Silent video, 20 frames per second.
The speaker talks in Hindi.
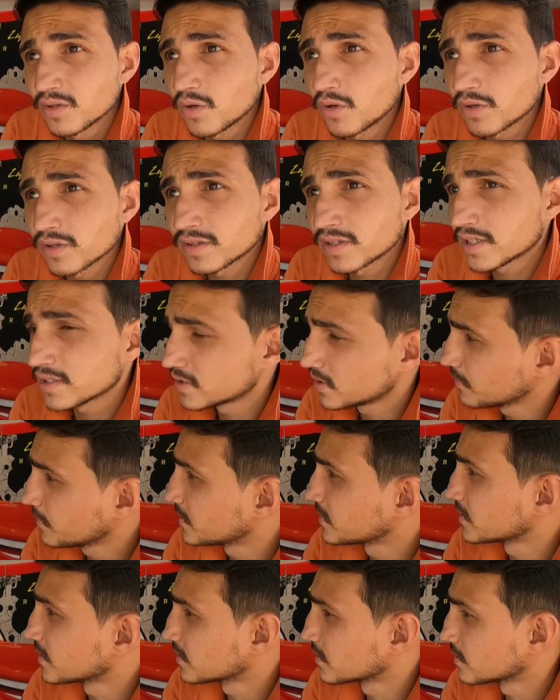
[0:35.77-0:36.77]
नौ दस ही
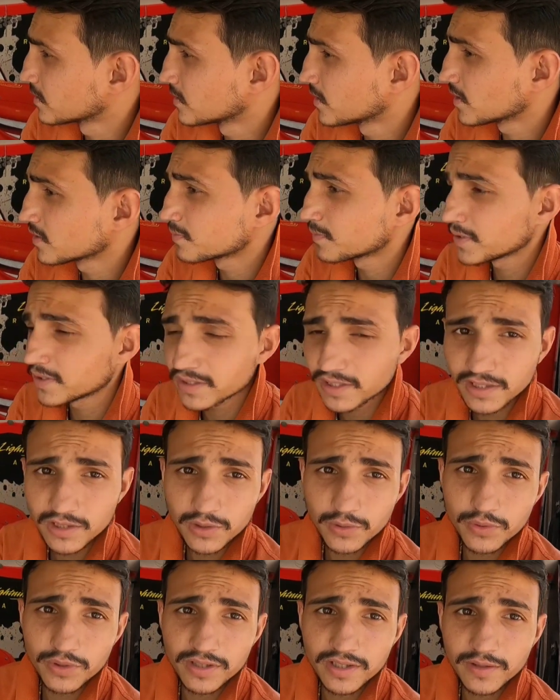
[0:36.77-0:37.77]
बज गए थे दस बज गए
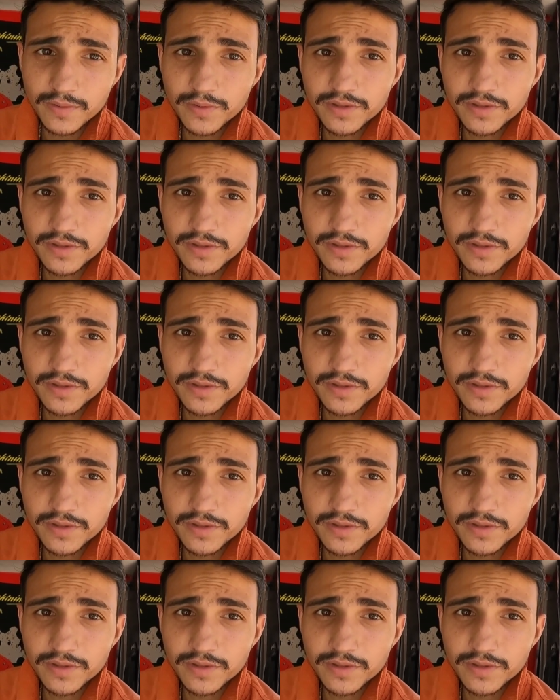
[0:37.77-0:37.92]
थे उठते